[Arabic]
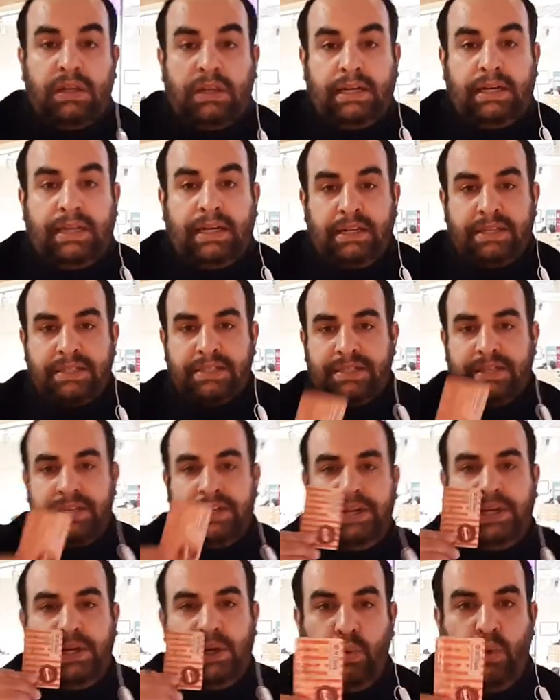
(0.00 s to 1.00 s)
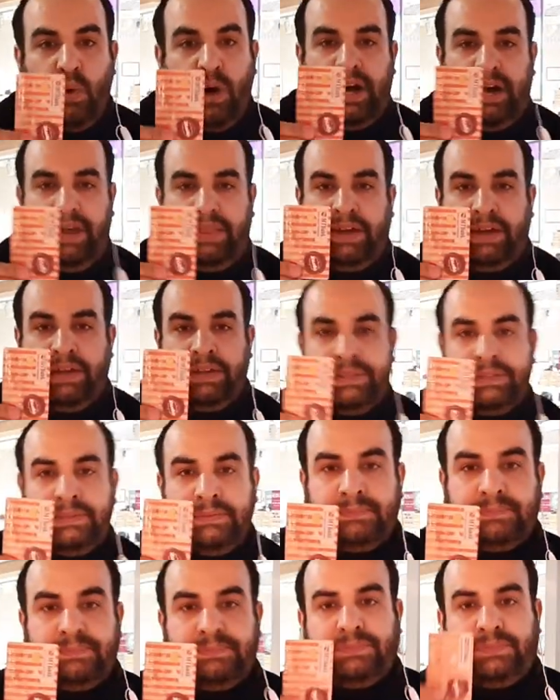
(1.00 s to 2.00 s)
الحل السحري هو هذا
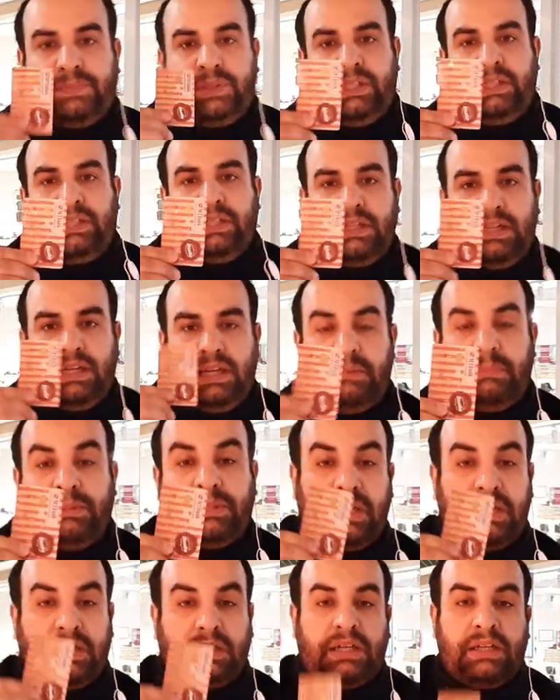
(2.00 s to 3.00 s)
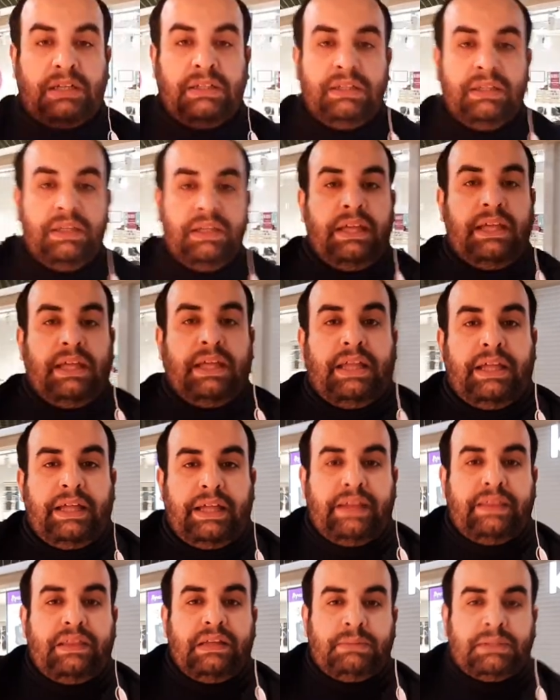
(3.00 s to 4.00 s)
هي البطاقة
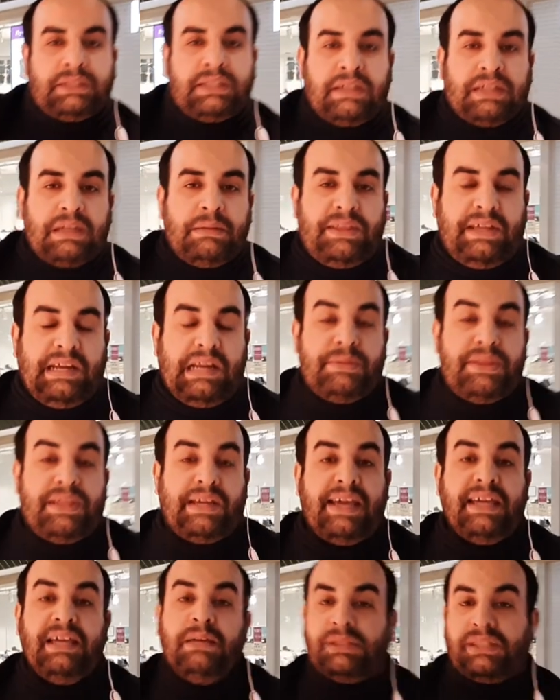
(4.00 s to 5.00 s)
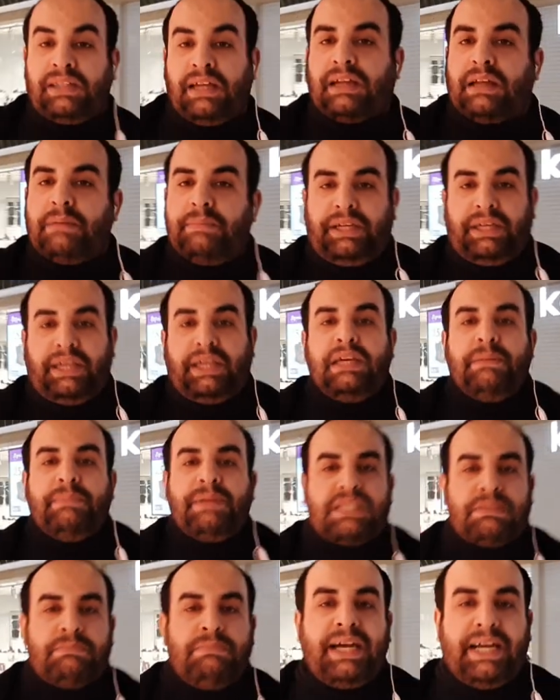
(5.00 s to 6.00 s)
هذه البطاقة مثلها مثل أي بطاقة بنكية
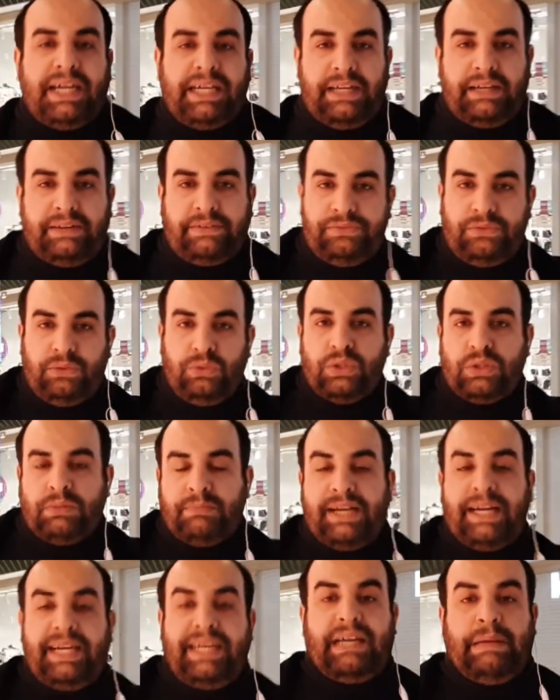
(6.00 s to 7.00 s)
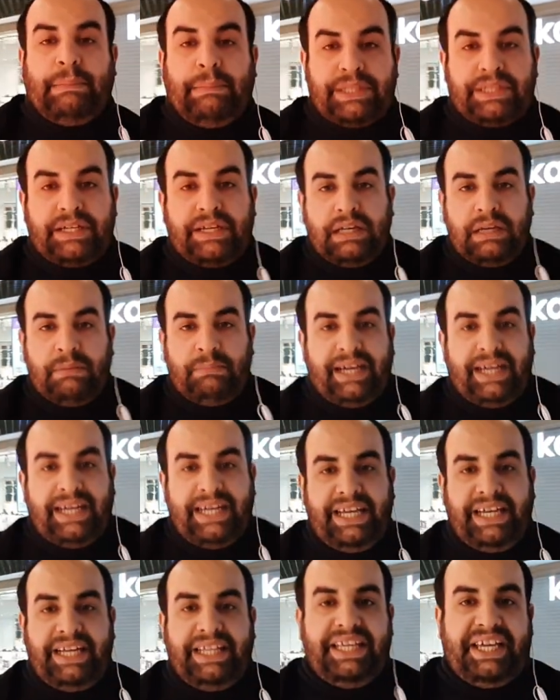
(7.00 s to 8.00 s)
بس ما عليها فلوس ما عليها مصاري ما
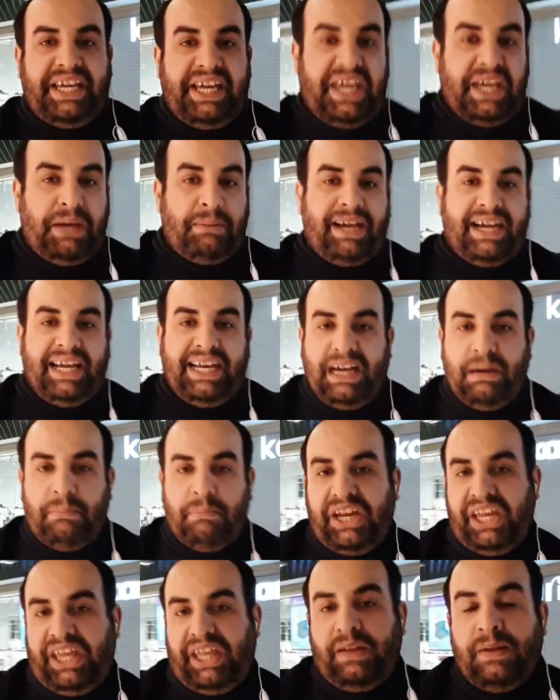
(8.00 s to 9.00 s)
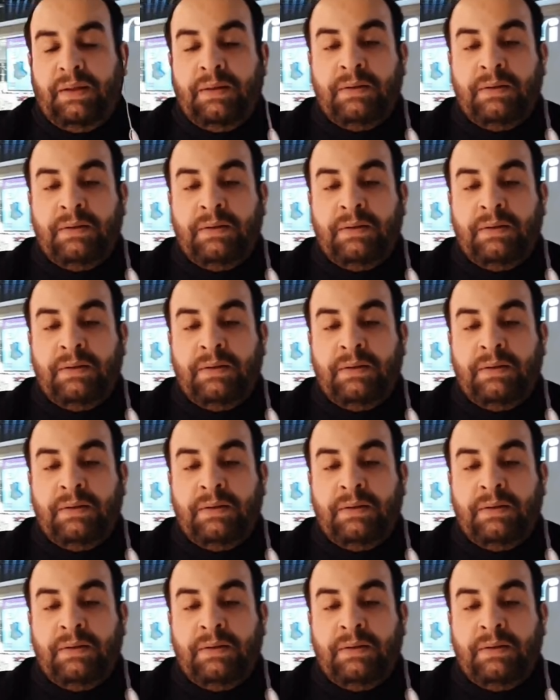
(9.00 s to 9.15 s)
عليها دينجي ما عليها ماني